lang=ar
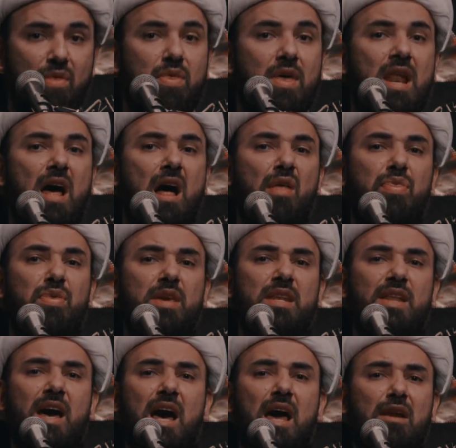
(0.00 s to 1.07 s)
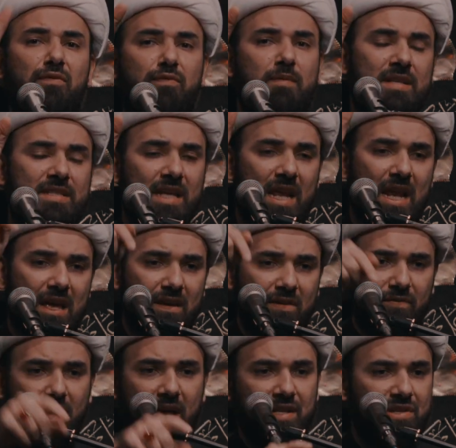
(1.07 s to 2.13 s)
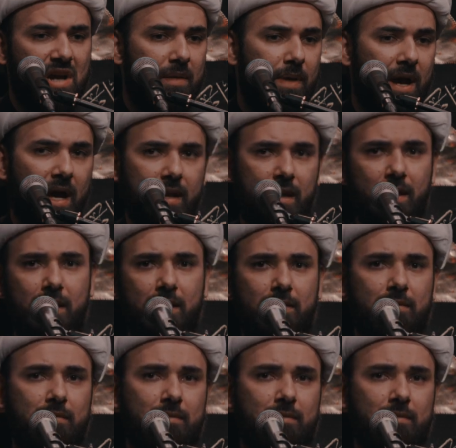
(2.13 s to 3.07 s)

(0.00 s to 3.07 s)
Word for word: ثلاثين ألف مسألة فأجاب عنها